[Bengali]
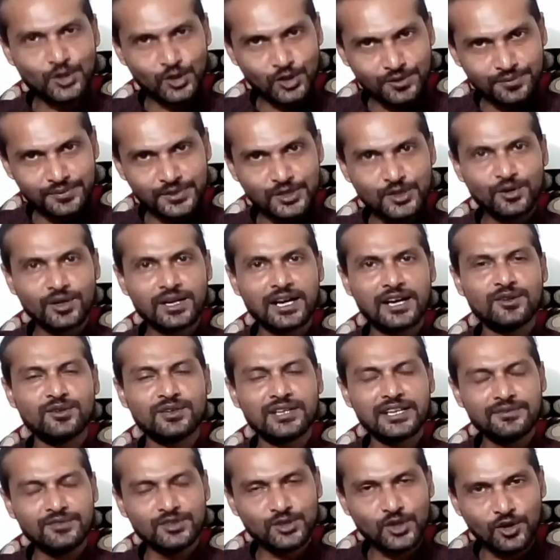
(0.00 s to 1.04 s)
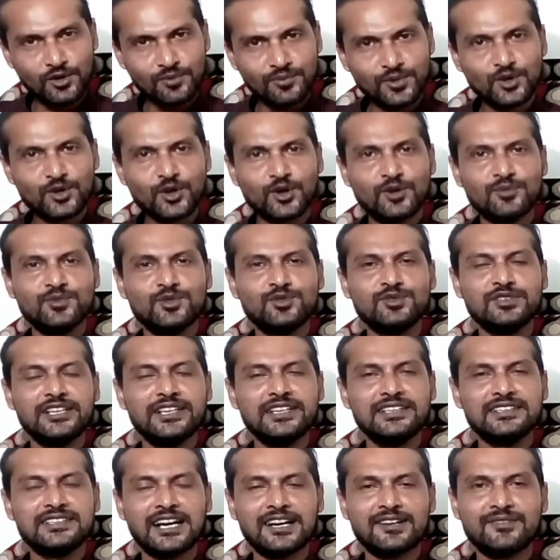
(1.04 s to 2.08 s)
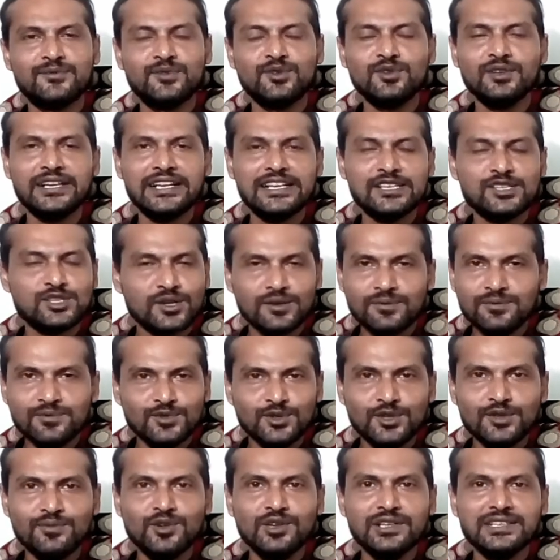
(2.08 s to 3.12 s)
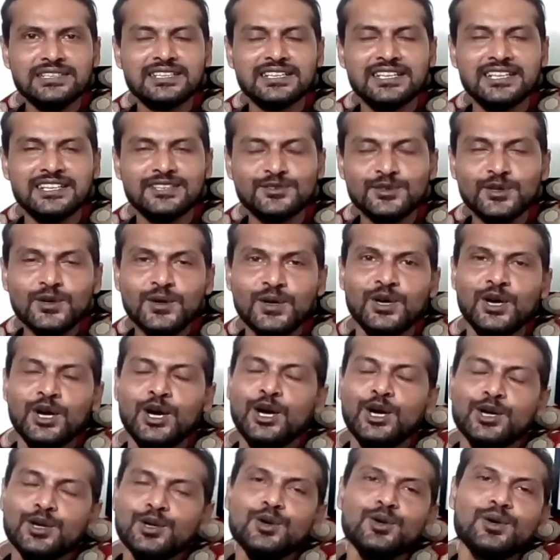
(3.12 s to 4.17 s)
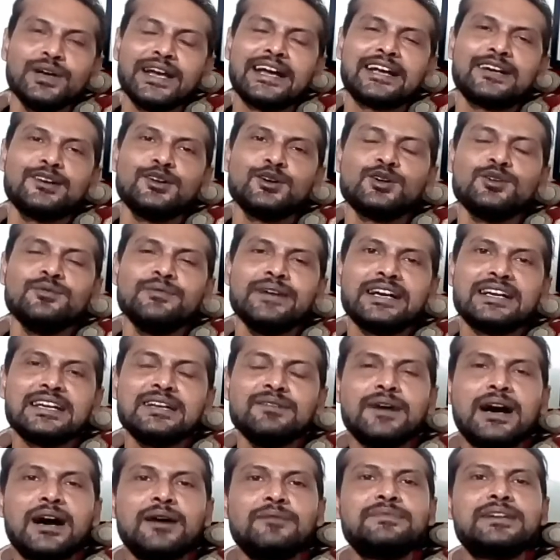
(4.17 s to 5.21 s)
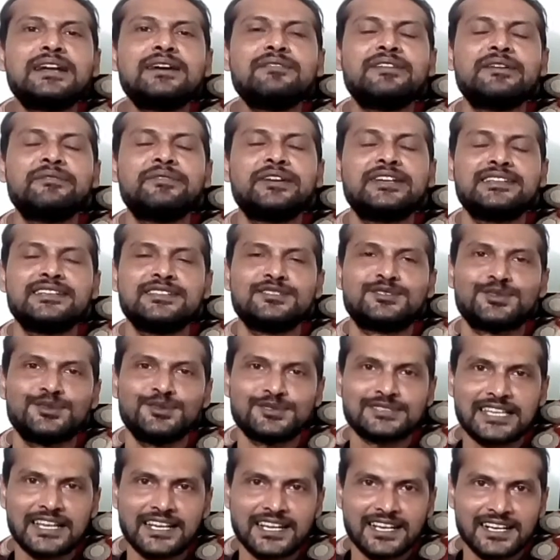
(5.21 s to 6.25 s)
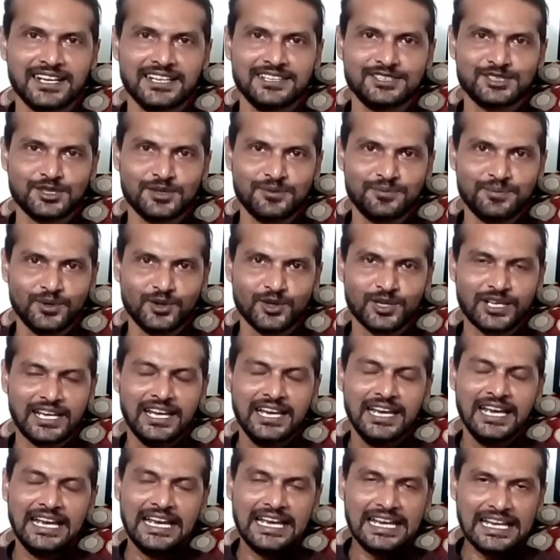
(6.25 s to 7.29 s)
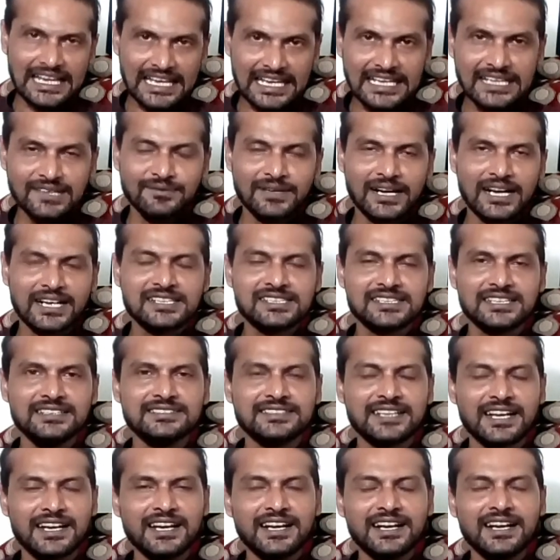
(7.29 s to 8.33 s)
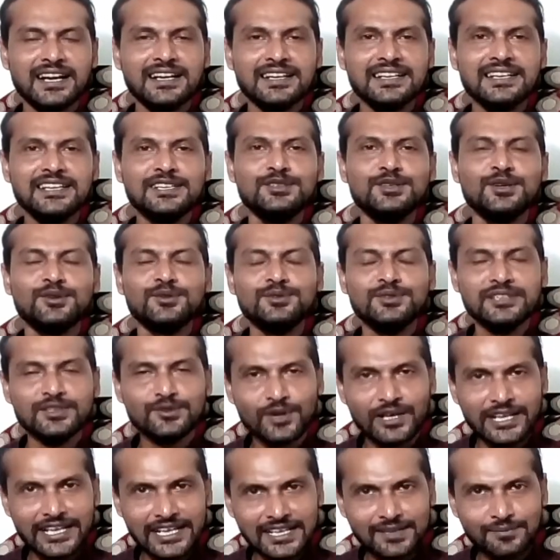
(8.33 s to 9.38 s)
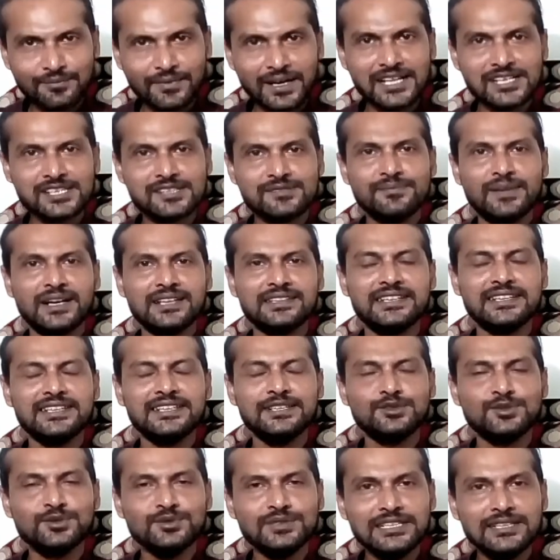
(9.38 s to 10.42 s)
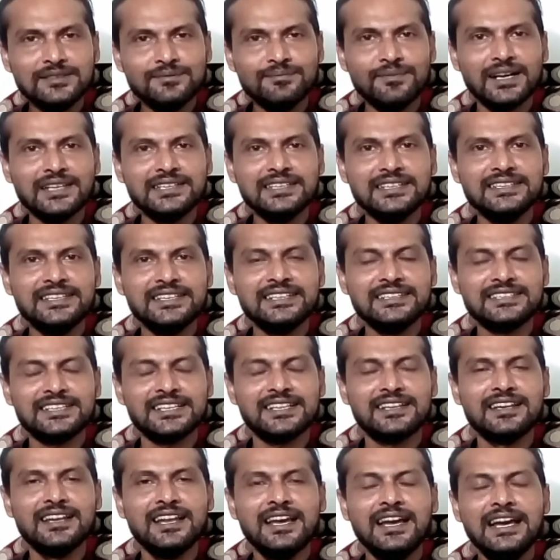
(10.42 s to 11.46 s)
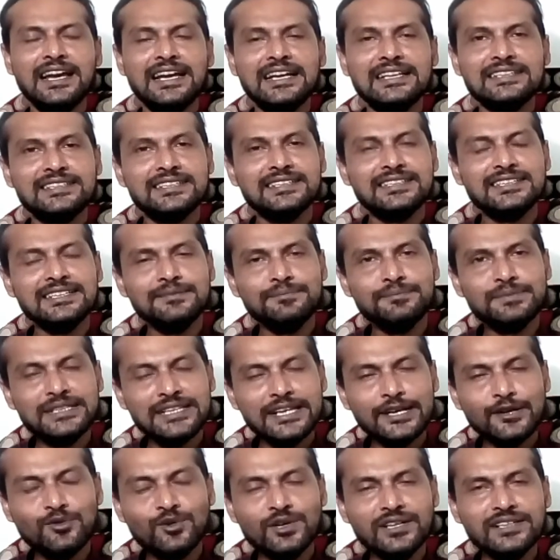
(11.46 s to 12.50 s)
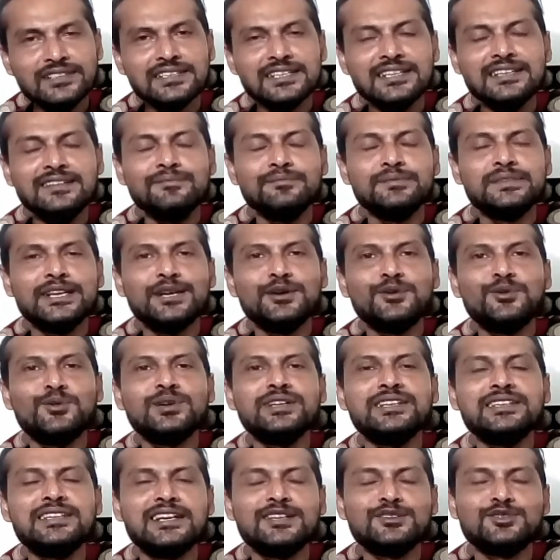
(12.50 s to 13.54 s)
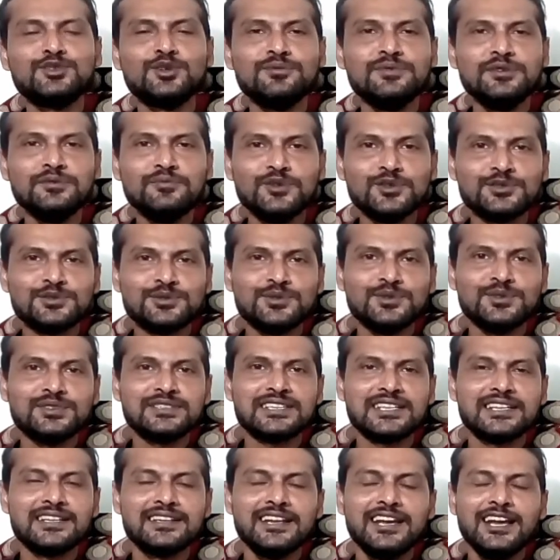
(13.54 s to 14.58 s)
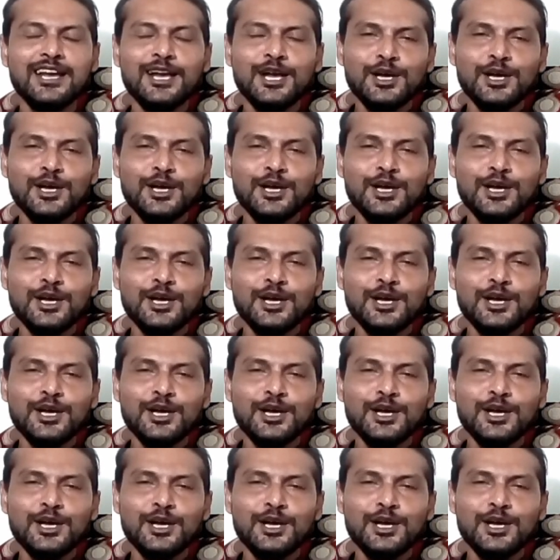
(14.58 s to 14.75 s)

ধর্মীয় কারণে আমি ধর্মকর্ম নিয়েই থাকবো এসবগুলো বলেছিলেন তো লোক একরকম একটা ভাবনা ভেবে নিয়েছিল সানা খান সম্পর্কে এইবার সেই সানা খানকেই যখন কয়েক মাস বাদে কিছুদিন বাদে দেখছেন যে তিনি বিয়ে করেছেন বিয়ে করে তার ছবি পোস্ট করছেন